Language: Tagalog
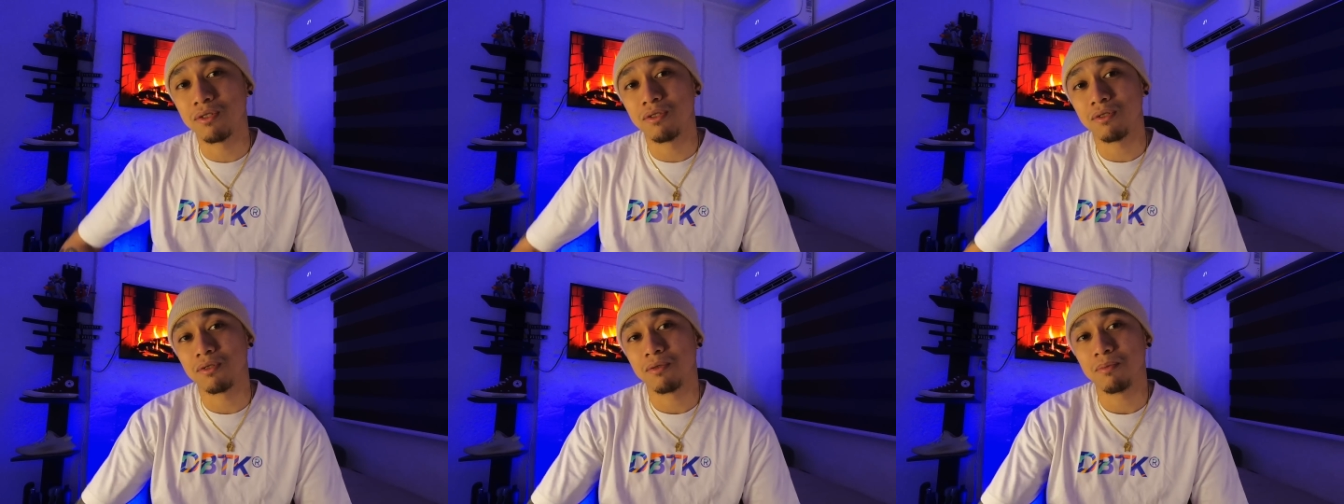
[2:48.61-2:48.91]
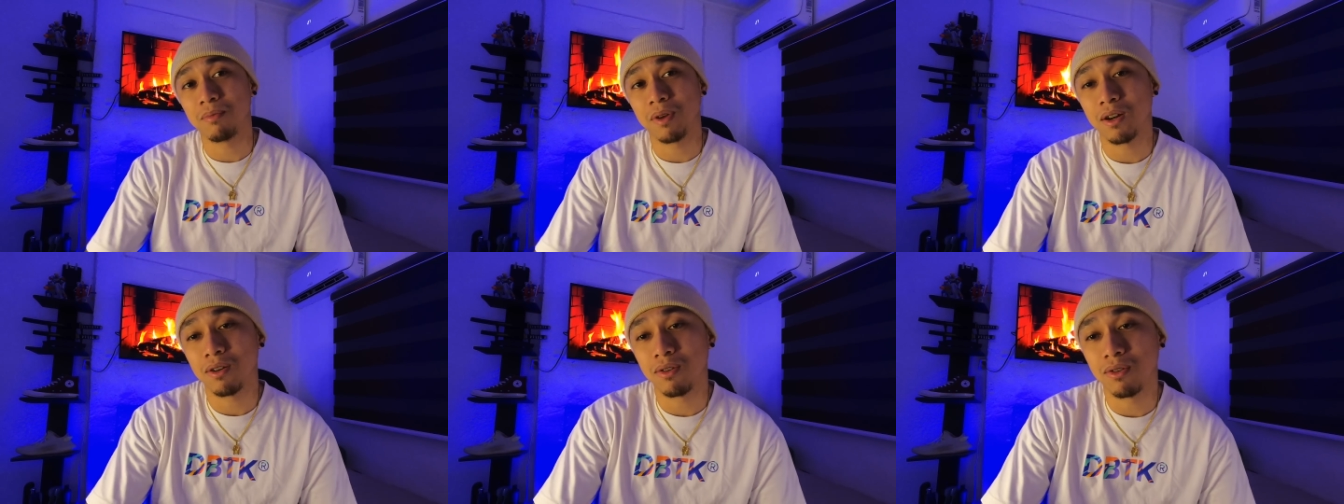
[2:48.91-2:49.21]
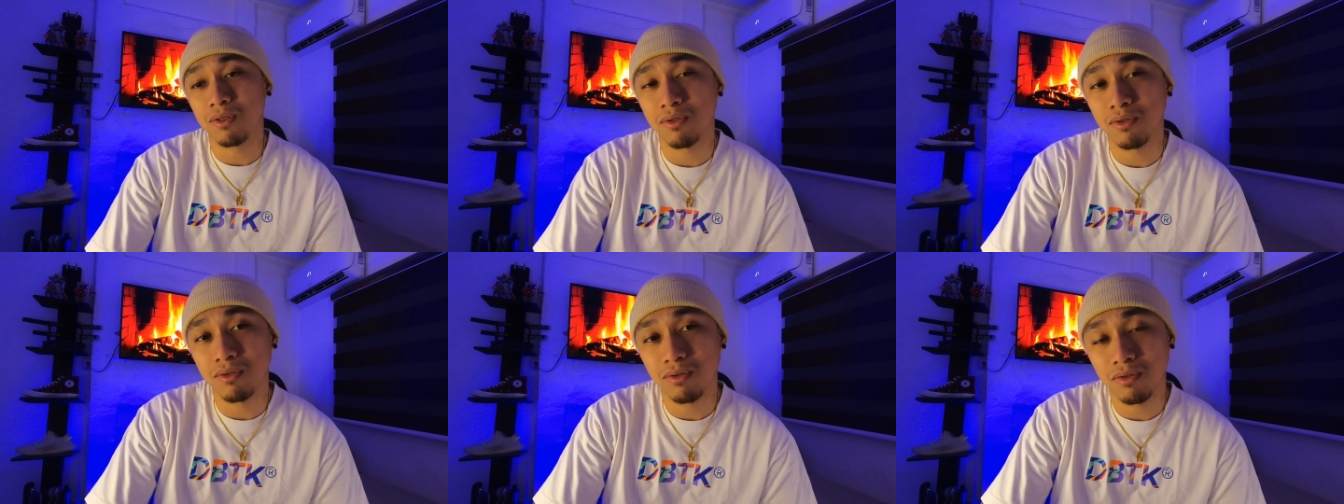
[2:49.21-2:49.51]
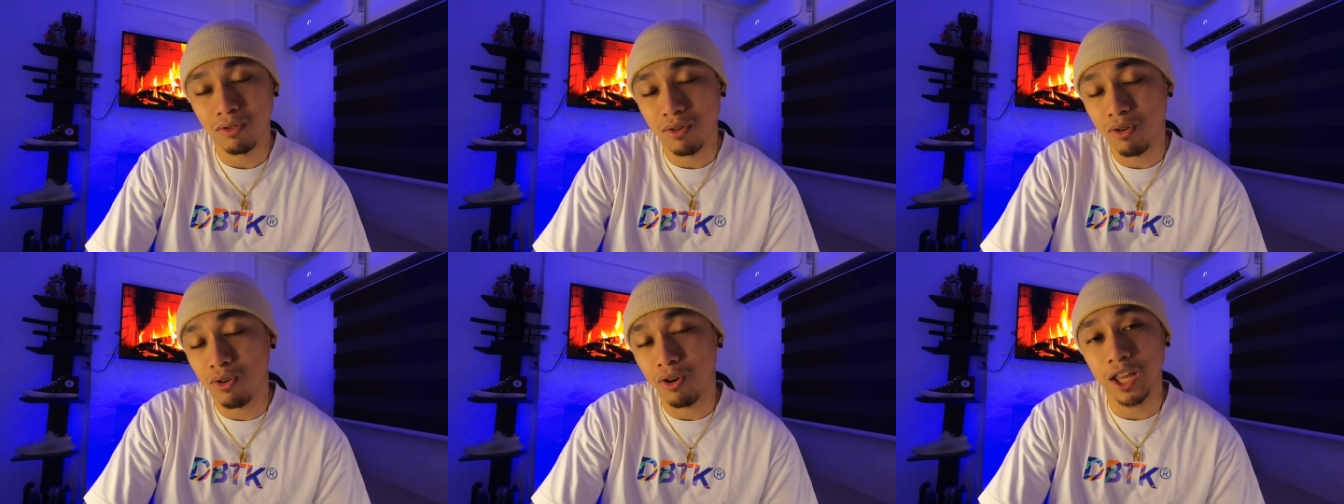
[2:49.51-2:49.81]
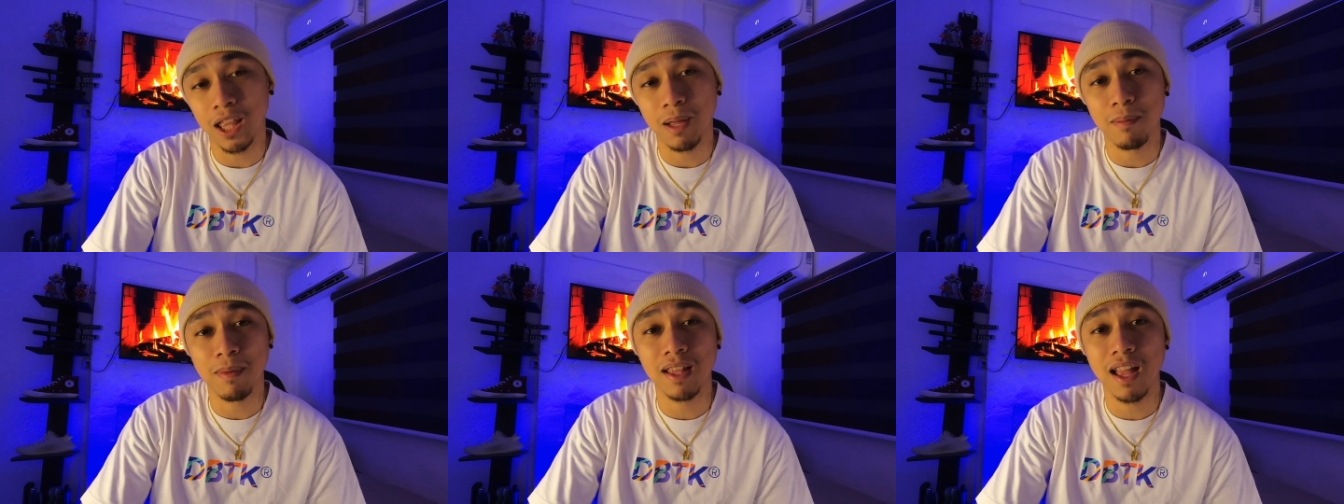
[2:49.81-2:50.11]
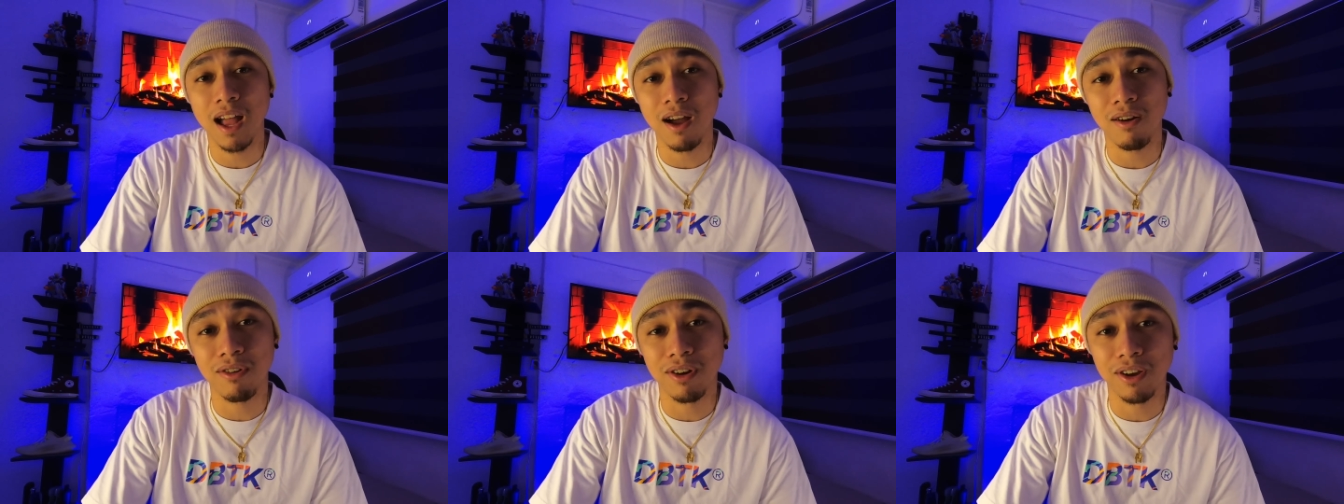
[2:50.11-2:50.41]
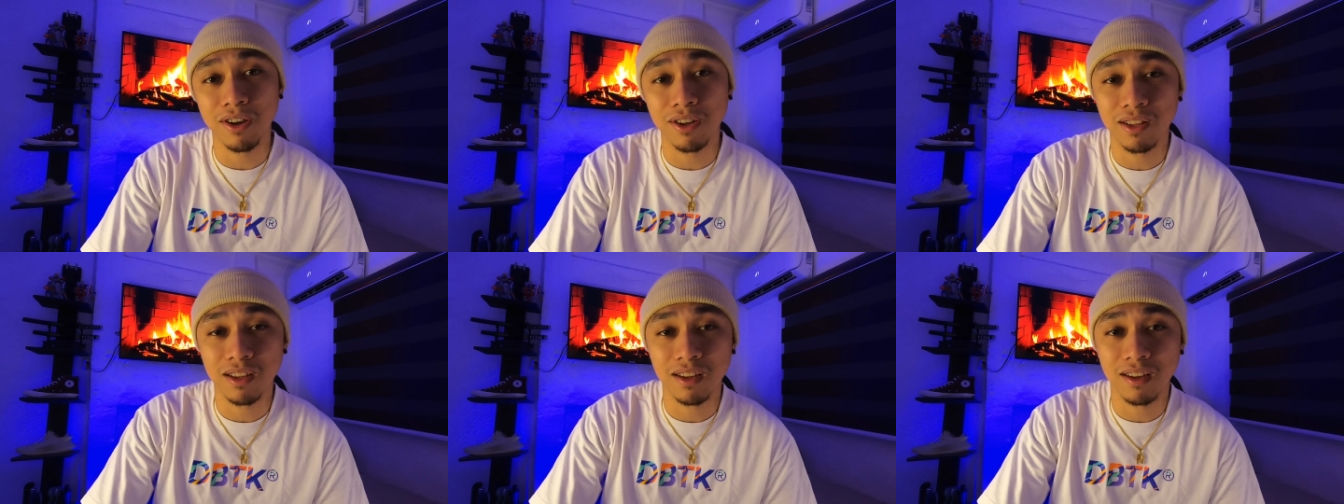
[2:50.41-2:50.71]
No? Pero okay naman ako
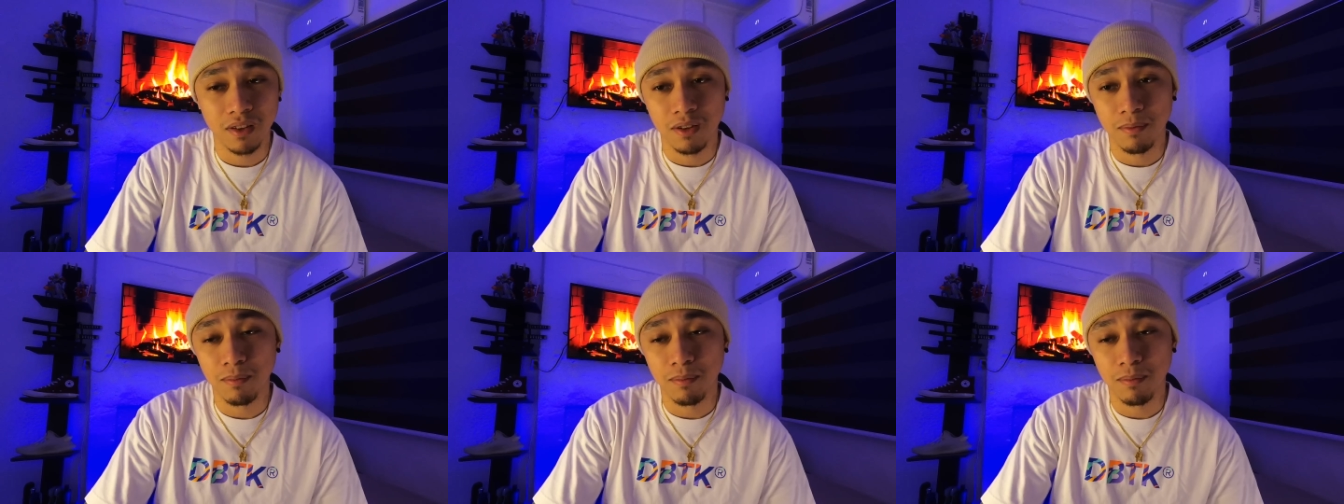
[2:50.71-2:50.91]
ngayon eh.